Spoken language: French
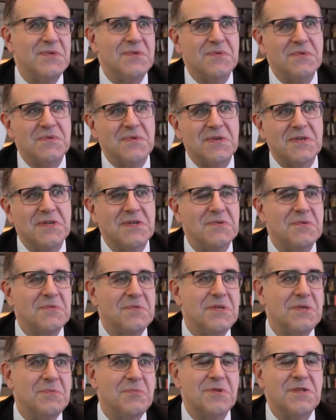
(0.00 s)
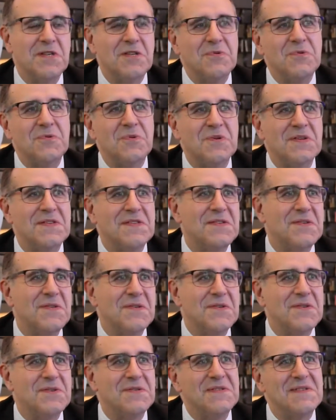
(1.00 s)
Euh, euh, oui, peut-être une
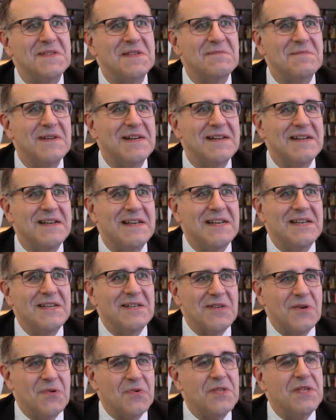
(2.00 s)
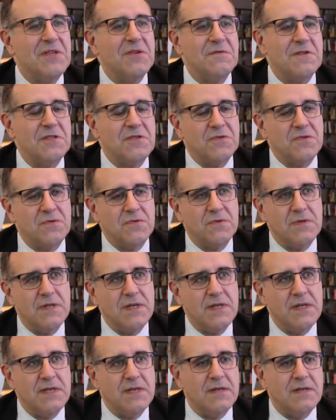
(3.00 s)
coïncidence, je ne sais pas. On est, en fait, quand on
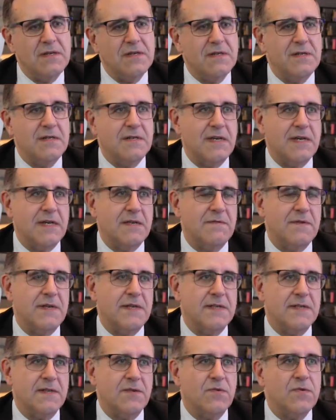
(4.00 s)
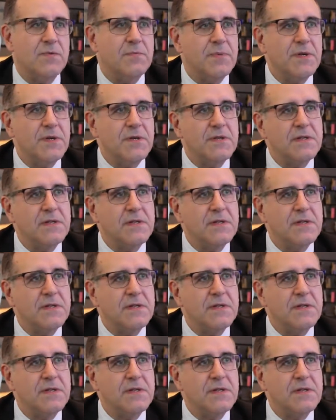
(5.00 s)
est euh, arrivé à Saint-Tropez en